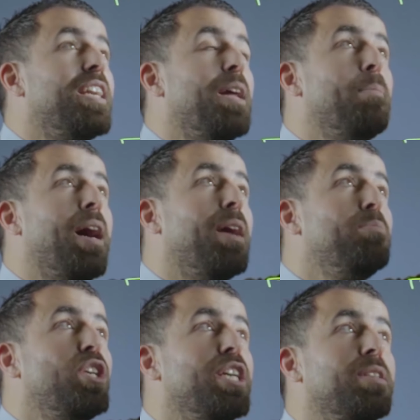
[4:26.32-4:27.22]
لما
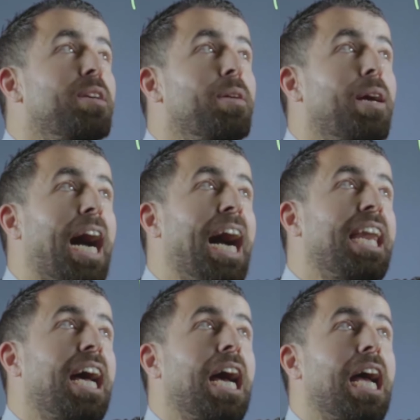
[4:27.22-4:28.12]
مشيت
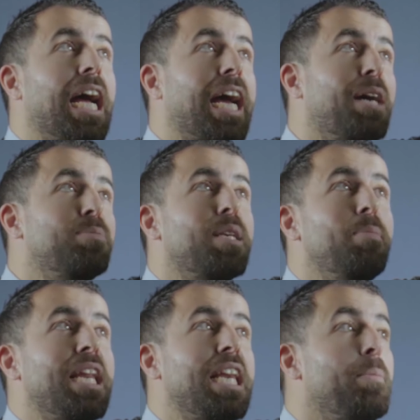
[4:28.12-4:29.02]
على 5
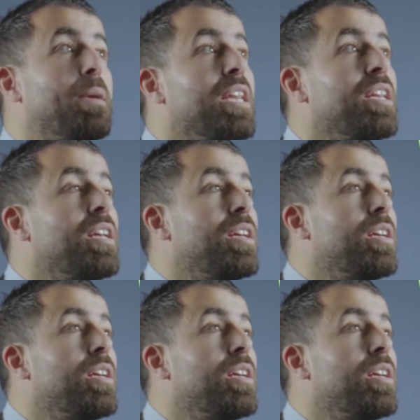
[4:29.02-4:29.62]
من اليمين